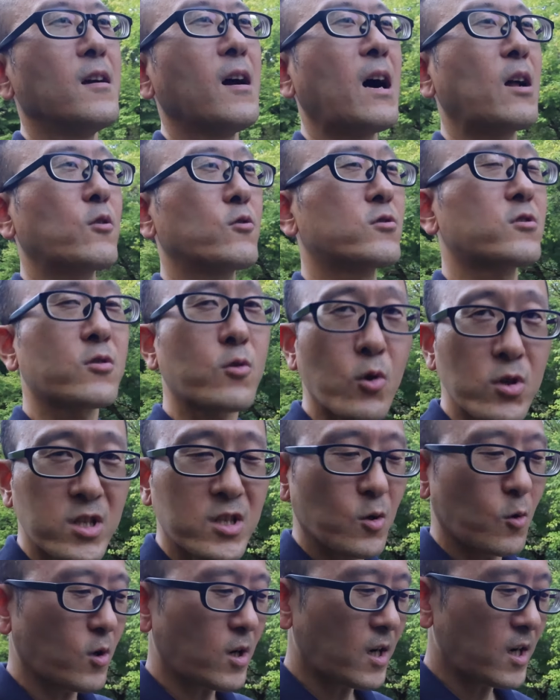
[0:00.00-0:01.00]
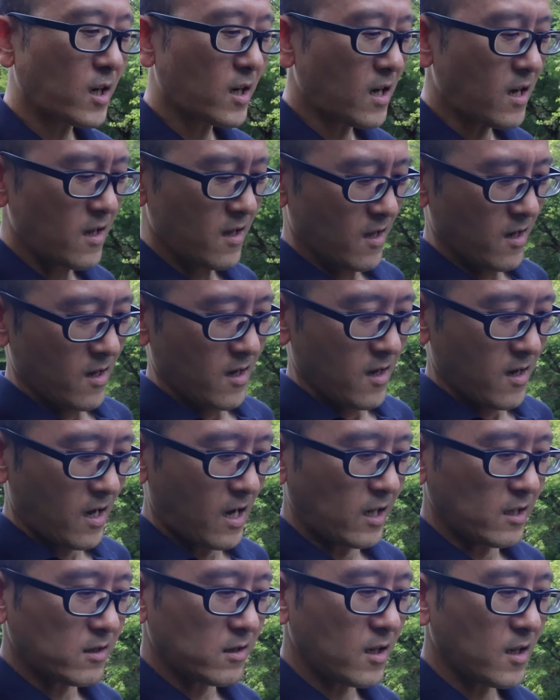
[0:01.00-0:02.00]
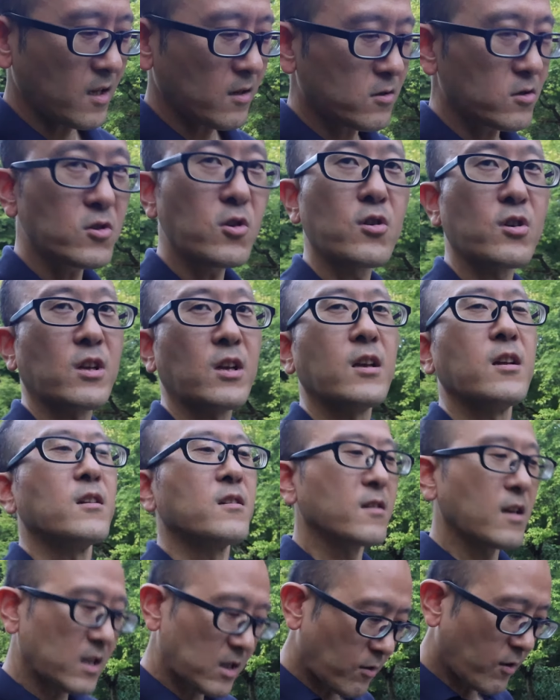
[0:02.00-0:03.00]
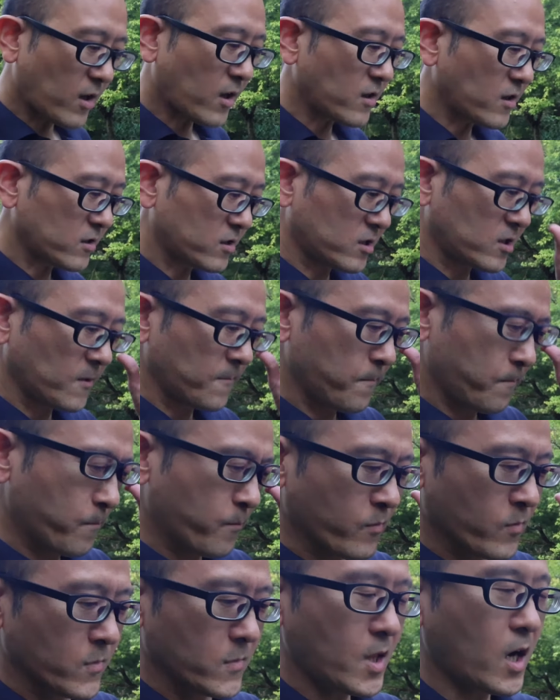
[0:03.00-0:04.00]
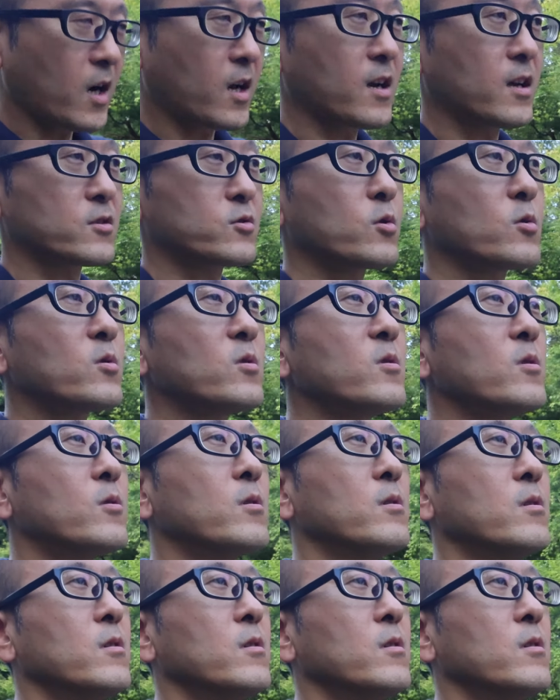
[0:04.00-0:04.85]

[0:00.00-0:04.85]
あの少しお金が入ってくるようになったわけです。だからその、